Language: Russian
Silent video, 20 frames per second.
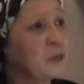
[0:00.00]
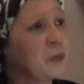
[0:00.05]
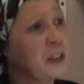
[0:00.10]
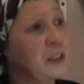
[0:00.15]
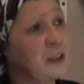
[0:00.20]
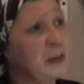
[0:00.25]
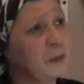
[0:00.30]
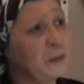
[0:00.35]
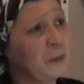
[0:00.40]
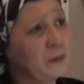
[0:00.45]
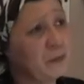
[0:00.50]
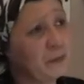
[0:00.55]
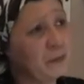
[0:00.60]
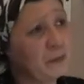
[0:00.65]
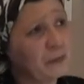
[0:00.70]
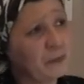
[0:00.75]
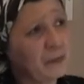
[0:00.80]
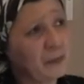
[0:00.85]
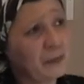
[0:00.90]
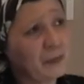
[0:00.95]
было
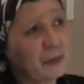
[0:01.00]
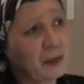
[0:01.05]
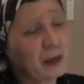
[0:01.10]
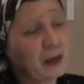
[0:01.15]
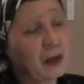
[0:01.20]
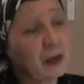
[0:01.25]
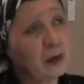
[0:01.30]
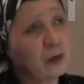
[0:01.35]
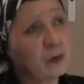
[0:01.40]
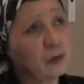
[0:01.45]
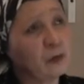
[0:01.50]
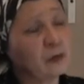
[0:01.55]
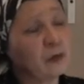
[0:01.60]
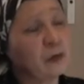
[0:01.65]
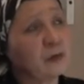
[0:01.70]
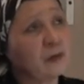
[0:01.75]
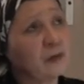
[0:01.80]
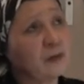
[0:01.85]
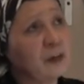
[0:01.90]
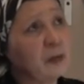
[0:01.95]
вот
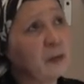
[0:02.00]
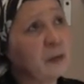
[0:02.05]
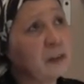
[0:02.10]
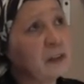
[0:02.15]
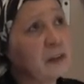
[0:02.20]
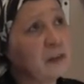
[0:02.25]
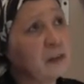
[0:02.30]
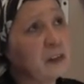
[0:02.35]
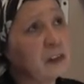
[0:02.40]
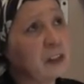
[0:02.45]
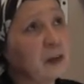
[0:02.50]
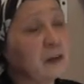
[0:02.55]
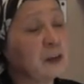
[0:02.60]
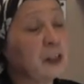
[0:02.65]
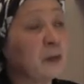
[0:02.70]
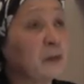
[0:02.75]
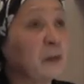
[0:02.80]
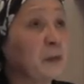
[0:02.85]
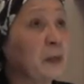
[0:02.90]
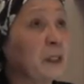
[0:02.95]
времена советские,
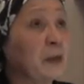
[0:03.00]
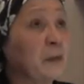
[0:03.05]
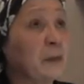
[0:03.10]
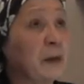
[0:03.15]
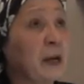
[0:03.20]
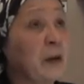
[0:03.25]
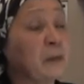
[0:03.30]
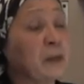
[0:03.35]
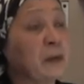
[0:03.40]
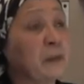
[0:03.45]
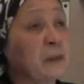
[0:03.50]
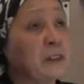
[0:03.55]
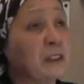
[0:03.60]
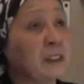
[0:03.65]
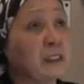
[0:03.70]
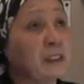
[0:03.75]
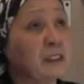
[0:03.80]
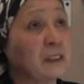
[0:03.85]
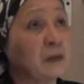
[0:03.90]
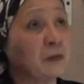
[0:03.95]
там было прямо
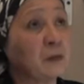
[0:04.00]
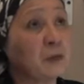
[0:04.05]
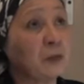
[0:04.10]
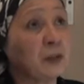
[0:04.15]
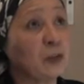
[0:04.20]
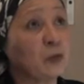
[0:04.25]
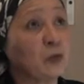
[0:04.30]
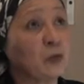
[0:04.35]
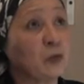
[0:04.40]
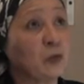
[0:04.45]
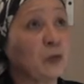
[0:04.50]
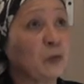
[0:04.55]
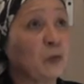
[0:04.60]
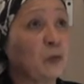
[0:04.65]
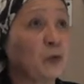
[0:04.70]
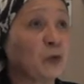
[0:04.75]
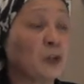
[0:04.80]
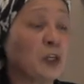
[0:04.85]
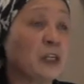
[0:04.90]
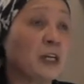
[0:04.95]
написано в законе, что
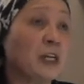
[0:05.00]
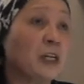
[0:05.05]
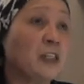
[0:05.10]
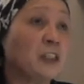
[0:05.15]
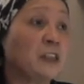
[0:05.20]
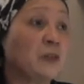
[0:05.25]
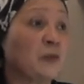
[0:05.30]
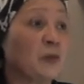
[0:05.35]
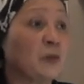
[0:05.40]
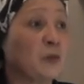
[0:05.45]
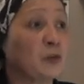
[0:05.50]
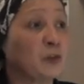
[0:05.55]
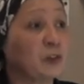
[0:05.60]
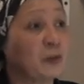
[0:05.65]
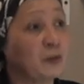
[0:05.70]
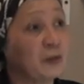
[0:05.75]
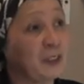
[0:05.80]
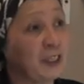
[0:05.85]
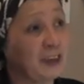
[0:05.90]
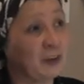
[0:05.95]
можно наличными,
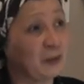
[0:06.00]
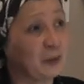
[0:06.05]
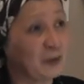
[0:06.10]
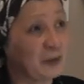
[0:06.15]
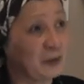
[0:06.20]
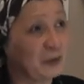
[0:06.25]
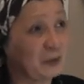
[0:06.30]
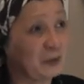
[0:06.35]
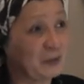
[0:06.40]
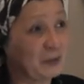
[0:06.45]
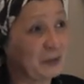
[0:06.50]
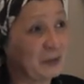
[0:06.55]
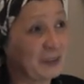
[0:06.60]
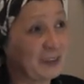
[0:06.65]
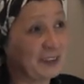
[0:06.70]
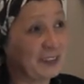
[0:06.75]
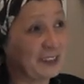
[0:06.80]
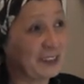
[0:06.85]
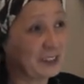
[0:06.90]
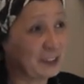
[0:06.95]
можно вот так
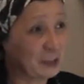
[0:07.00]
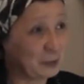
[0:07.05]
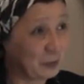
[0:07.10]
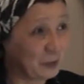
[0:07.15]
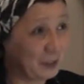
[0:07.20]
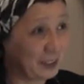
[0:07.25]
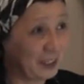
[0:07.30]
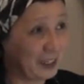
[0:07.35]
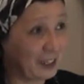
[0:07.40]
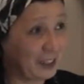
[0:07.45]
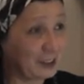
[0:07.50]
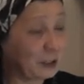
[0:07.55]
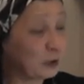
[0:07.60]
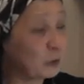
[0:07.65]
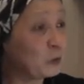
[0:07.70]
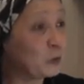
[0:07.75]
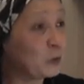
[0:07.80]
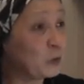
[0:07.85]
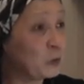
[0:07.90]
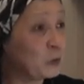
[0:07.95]
вот. Раньше было. А
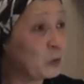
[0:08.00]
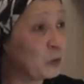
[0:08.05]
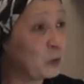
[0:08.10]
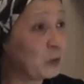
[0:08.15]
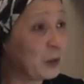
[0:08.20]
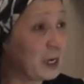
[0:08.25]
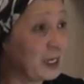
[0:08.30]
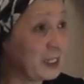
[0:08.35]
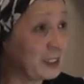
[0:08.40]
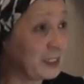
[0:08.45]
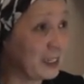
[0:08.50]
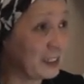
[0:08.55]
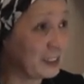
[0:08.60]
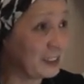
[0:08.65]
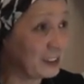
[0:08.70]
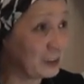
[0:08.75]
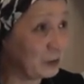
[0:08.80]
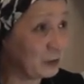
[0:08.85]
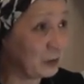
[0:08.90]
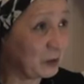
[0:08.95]
такую норму убрали
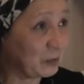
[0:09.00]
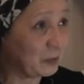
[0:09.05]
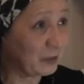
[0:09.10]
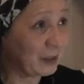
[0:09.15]
наличными.